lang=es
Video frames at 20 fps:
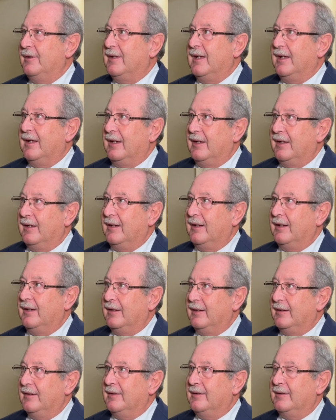
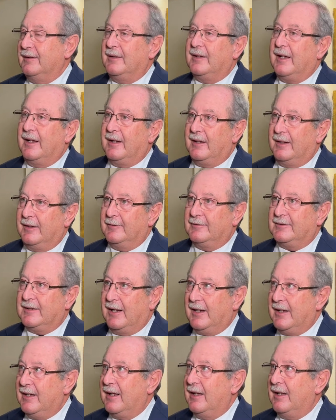de,
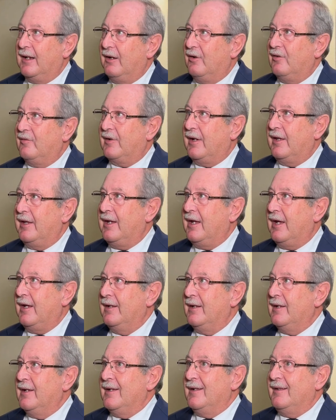salida de la cofradía.